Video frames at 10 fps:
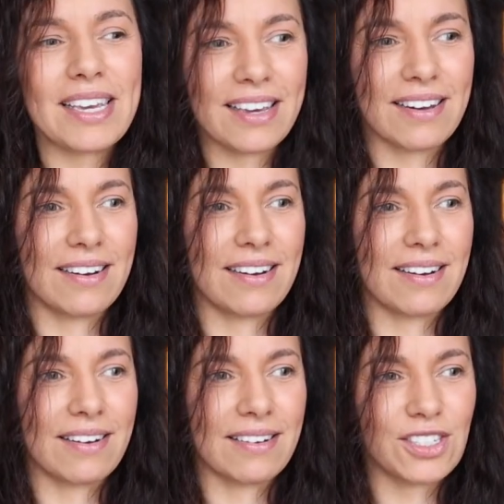И
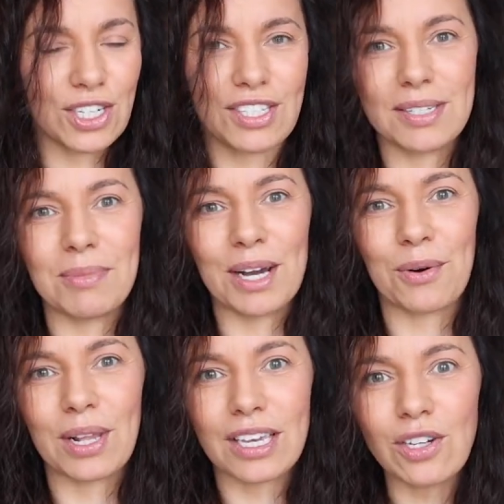а, держите за меня
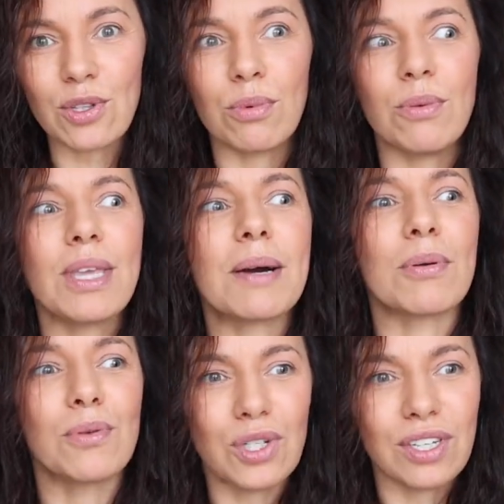кулаки, чтобы у меня
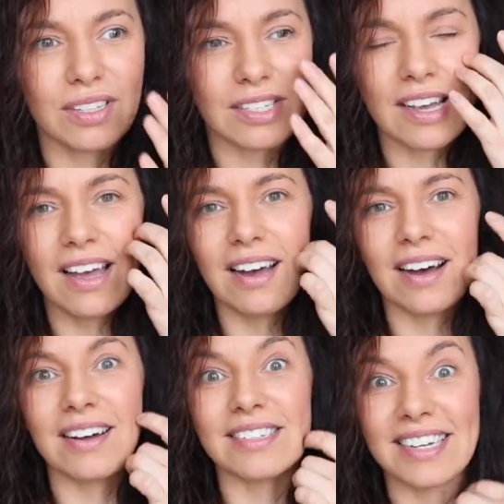получилось
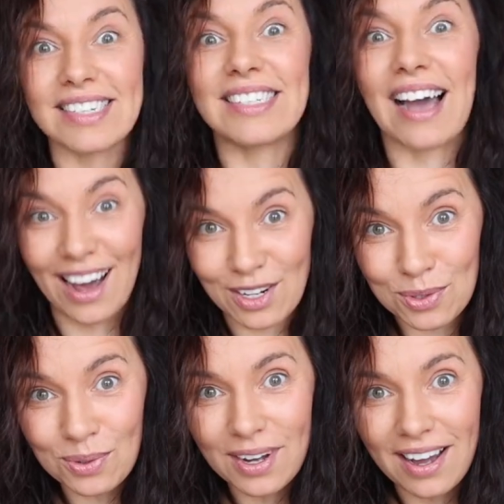а, сказать
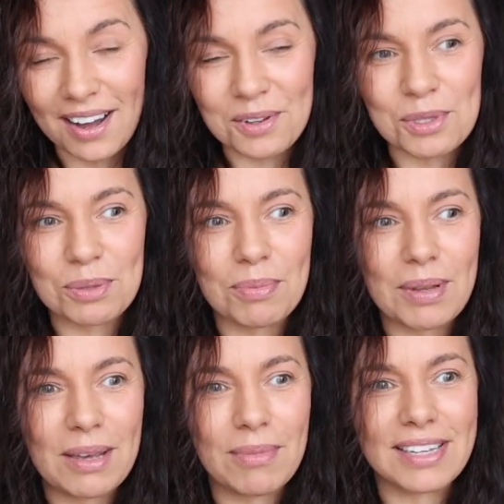Арсу о том, что мы
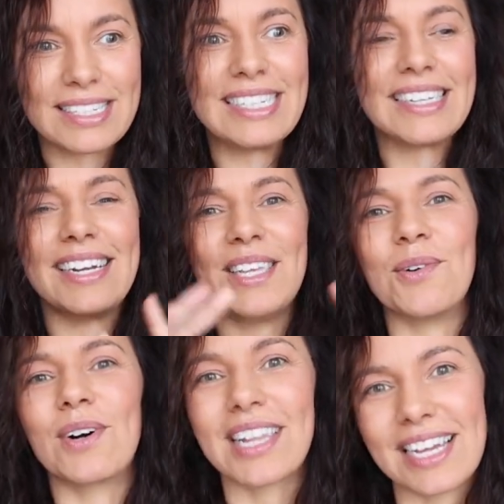беременны, сделать для
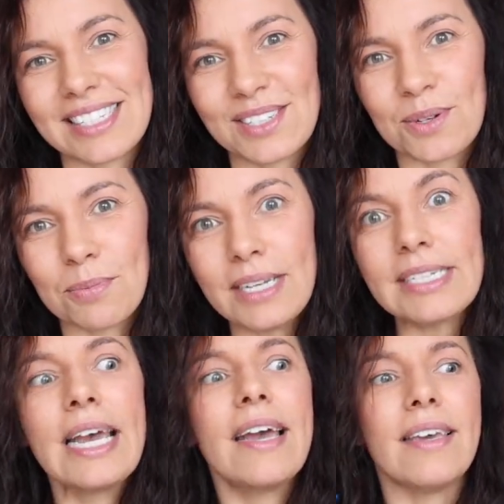него классный
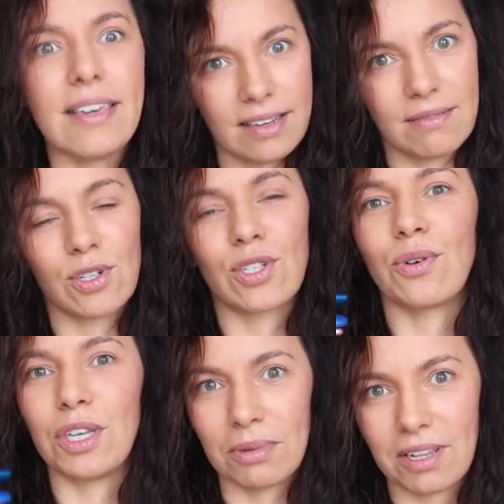сюрприз и,
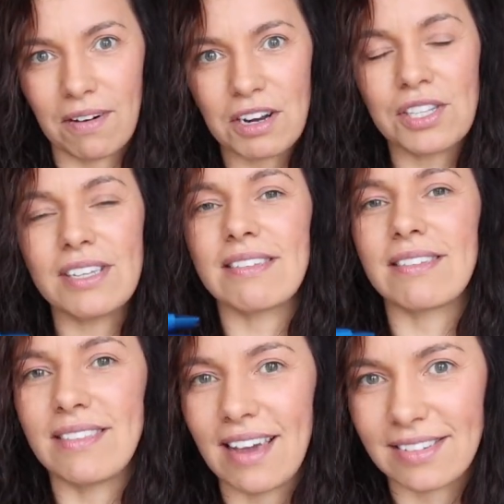что немаловажно,
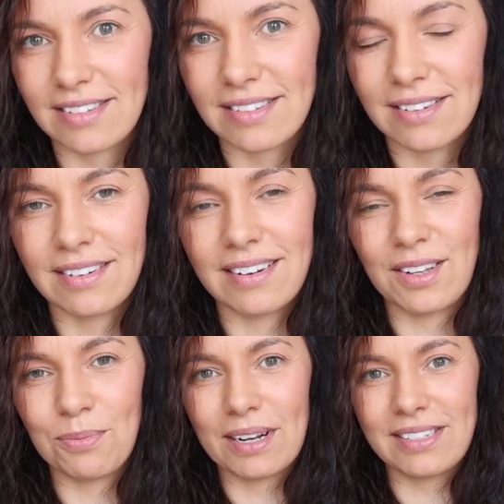снять а,
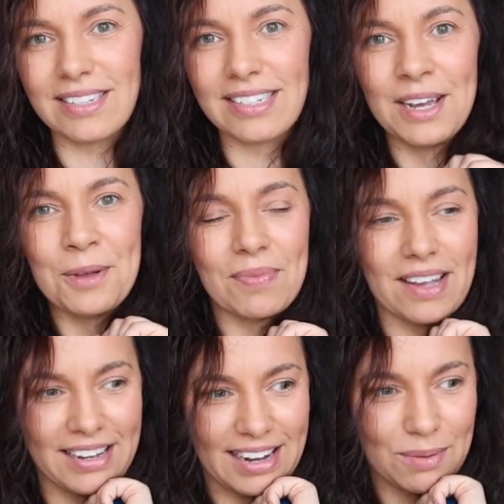этот процесс
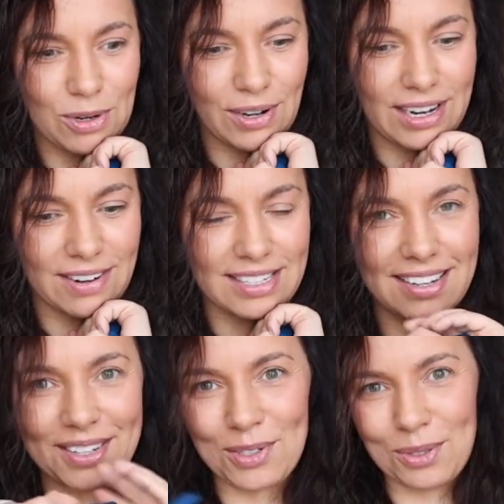на камеру для вас,
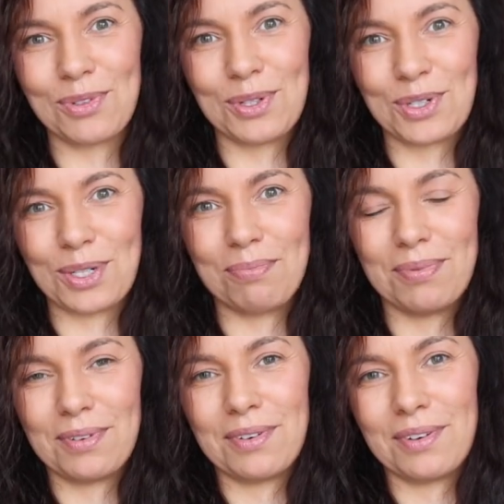для того, чтобы вы тоже
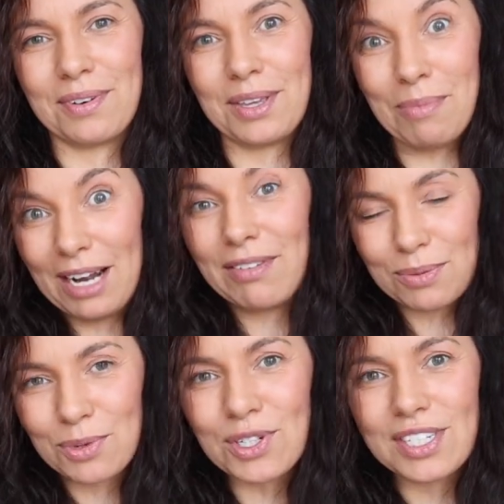а, имели
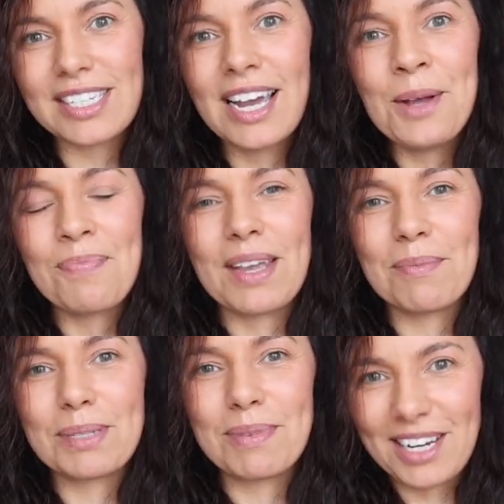возможность
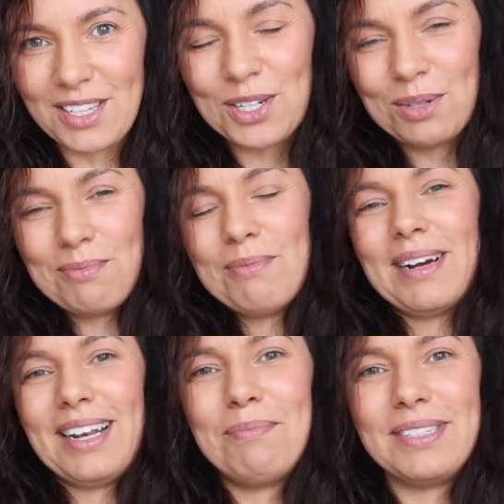а, посмотреть и чтобы мы
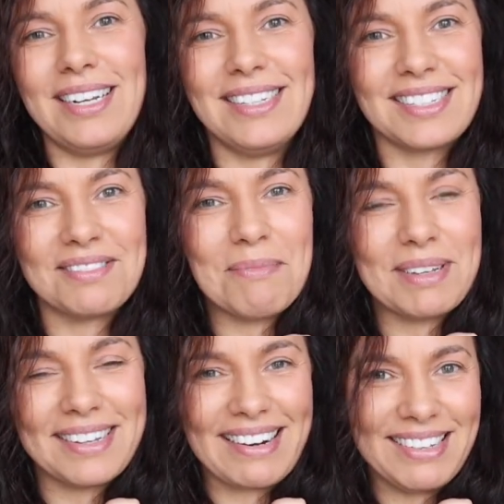могли поделиться с вами этой